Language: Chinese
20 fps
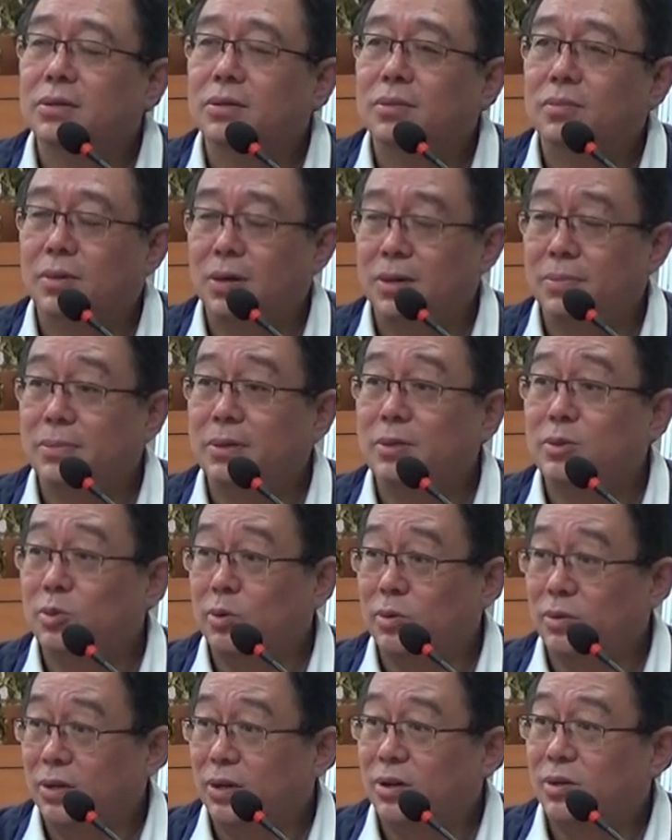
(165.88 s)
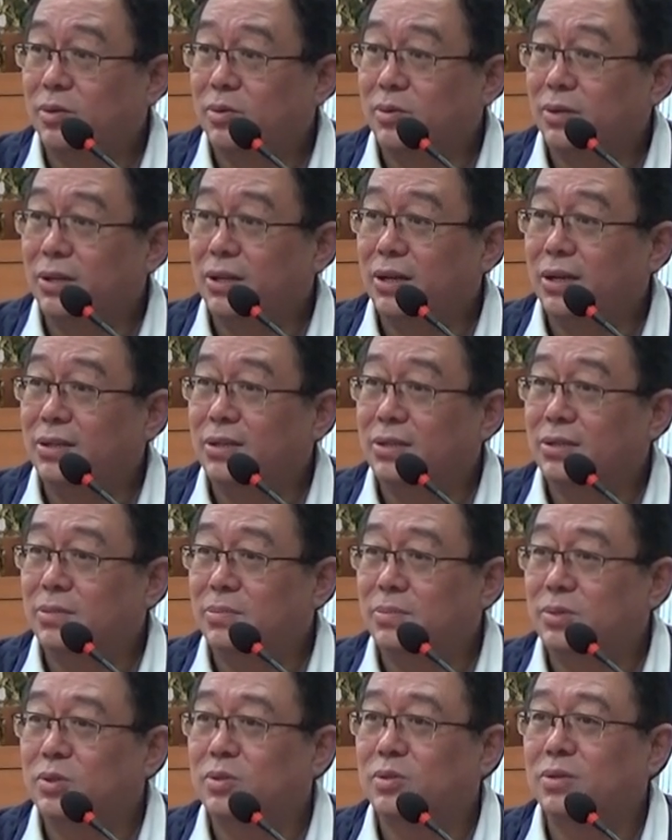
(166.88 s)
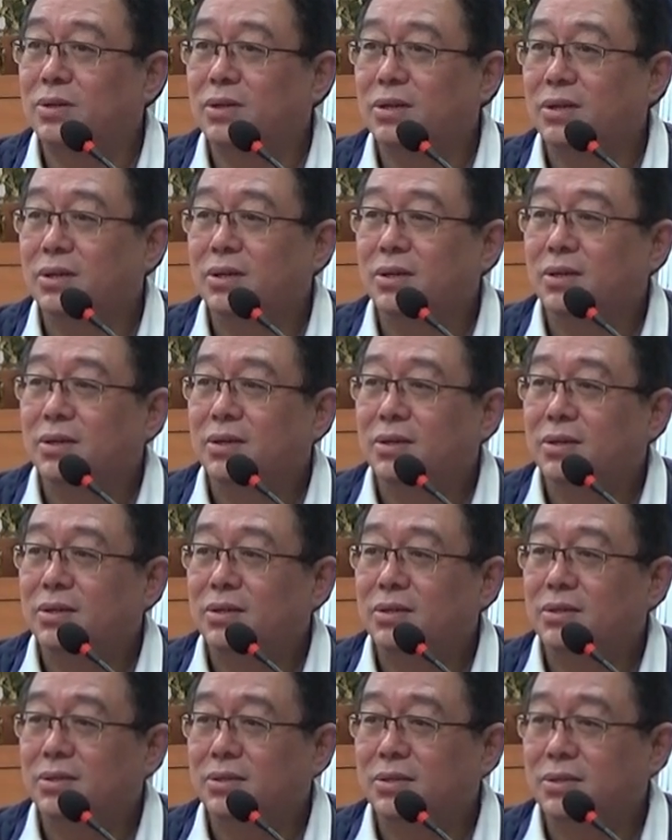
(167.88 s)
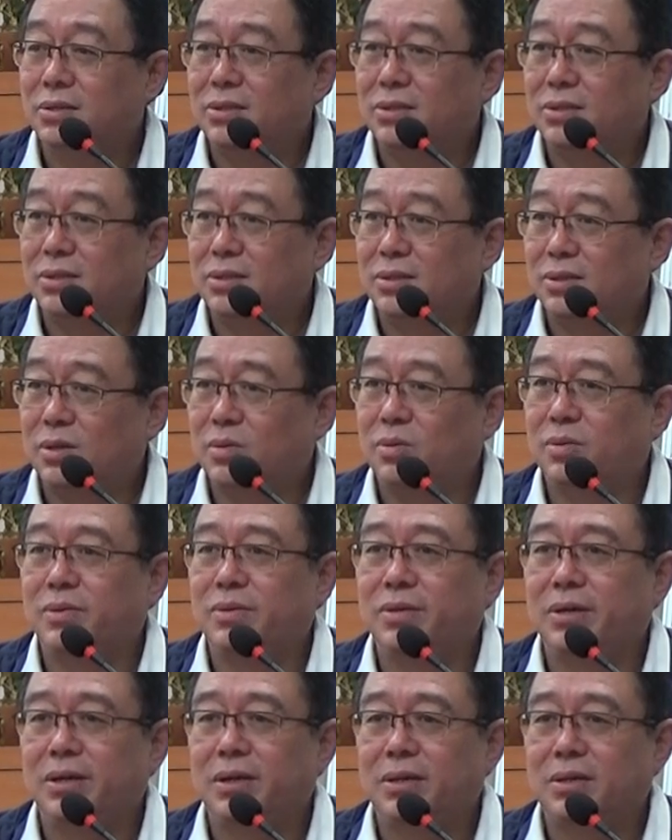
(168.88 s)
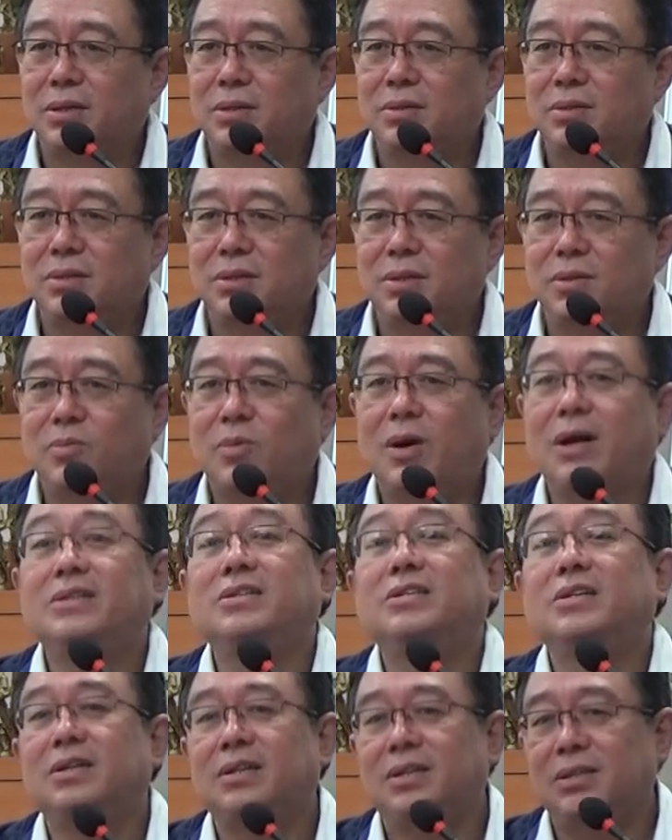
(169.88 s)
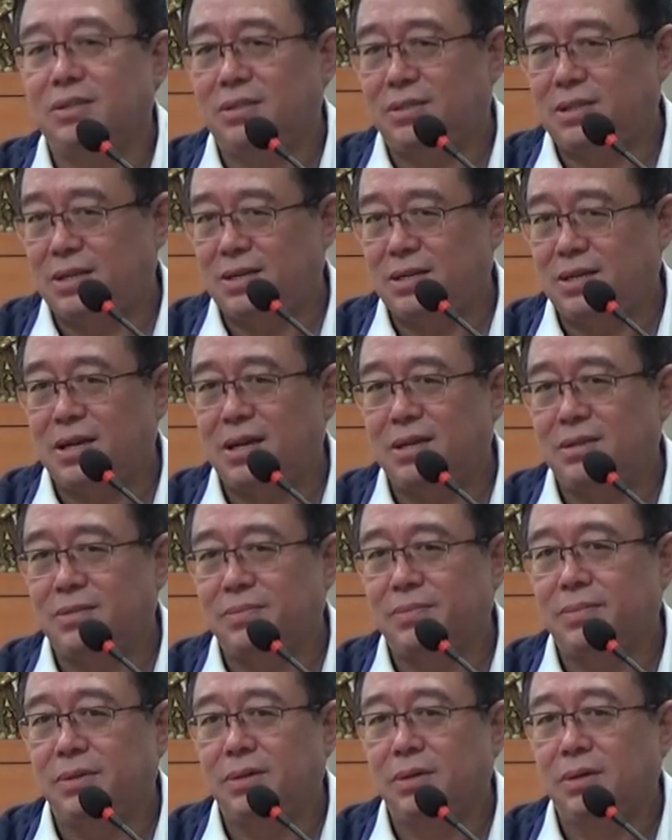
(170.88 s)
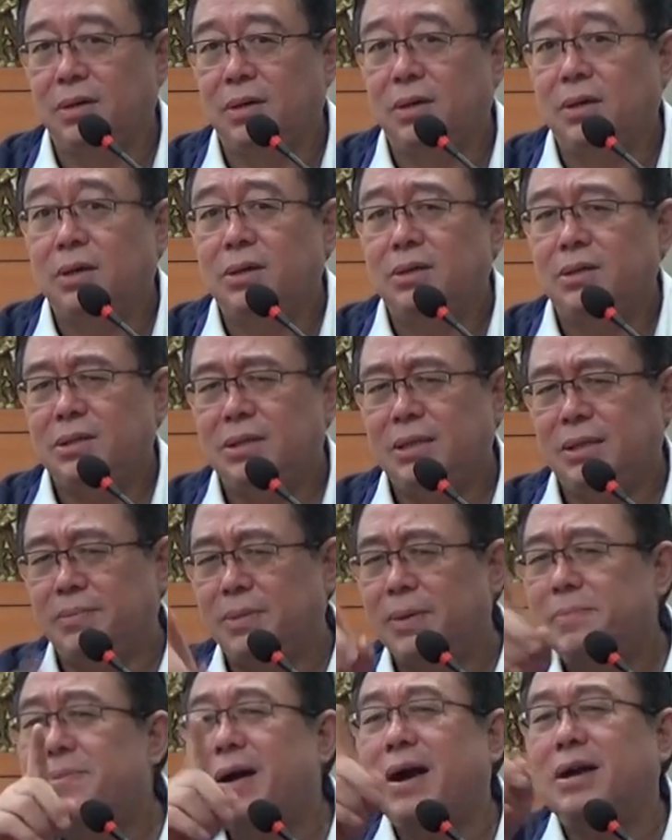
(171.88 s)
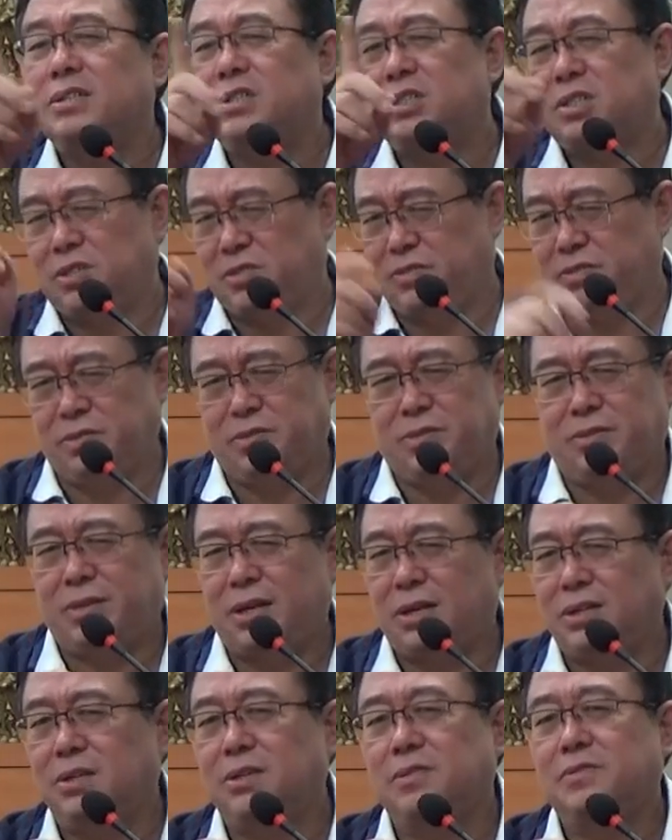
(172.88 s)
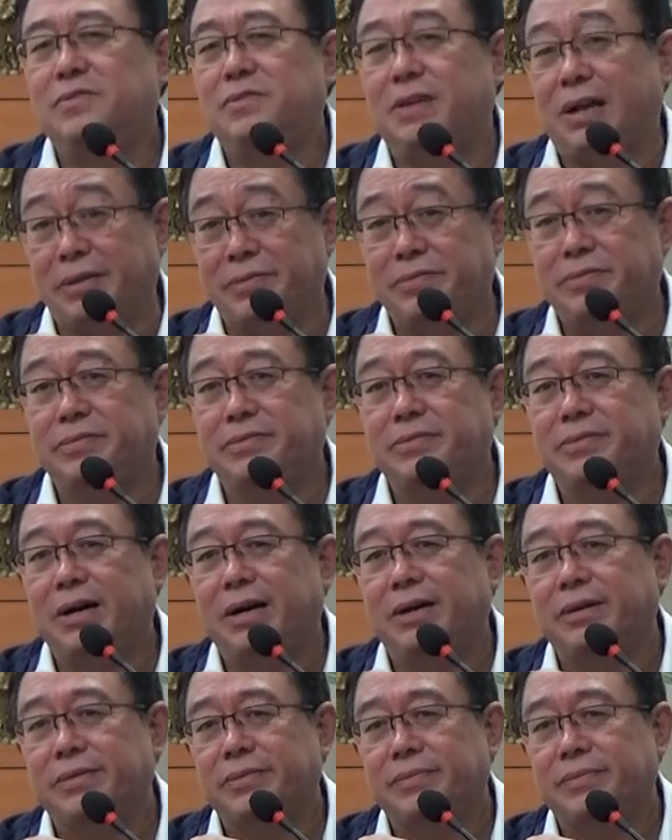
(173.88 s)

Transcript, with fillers: 我还没说我要回呢，你怎么说这个让我回来？他说你完成了，你在这干什么？说你们把师傅都当成凡夫啊，